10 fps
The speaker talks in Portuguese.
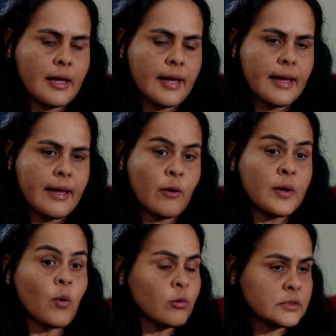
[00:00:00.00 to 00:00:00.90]
É,
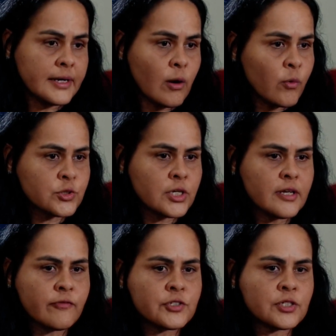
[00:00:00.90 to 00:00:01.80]
eu encontrei alguns
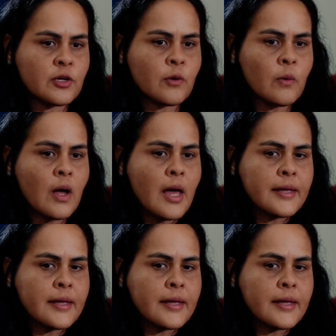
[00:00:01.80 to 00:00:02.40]
livros que, eu,